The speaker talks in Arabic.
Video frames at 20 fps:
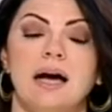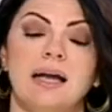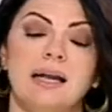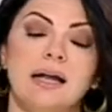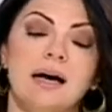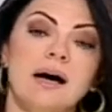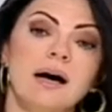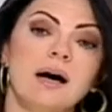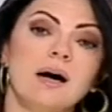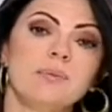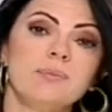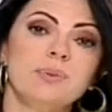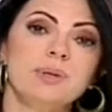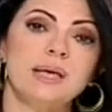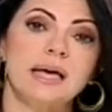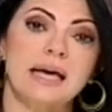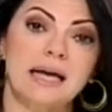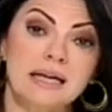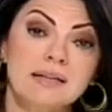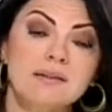علاقة
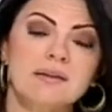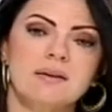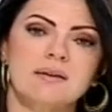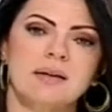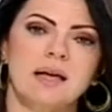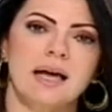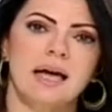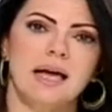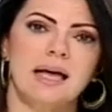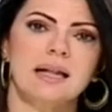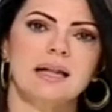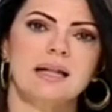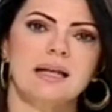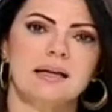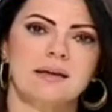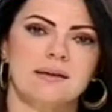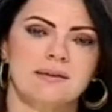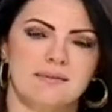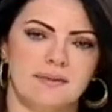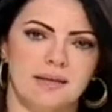بهدر
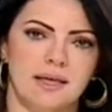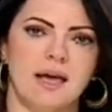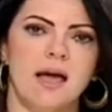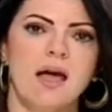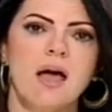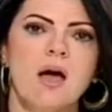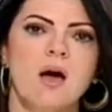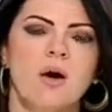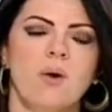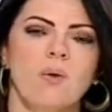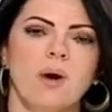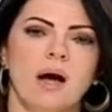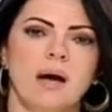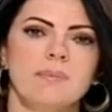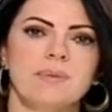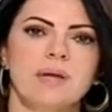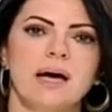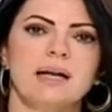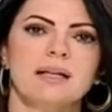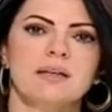الغذاء
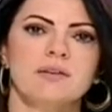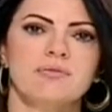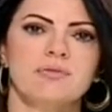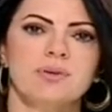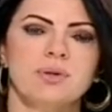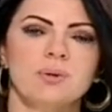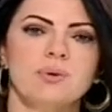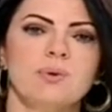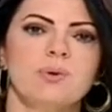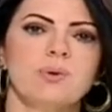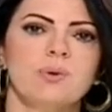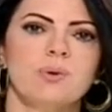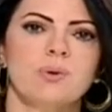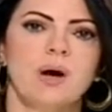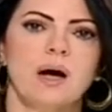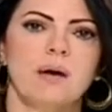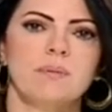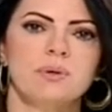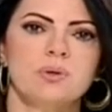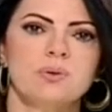وعم نعرف
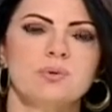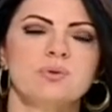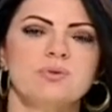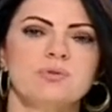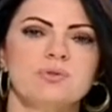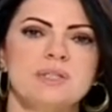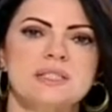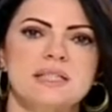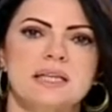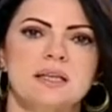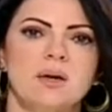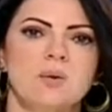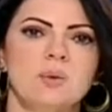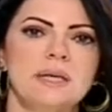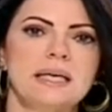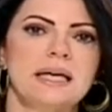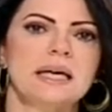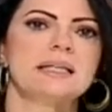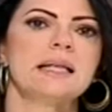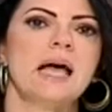انه عم بيكون في
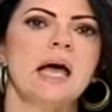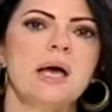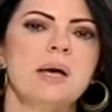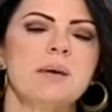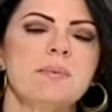سنويا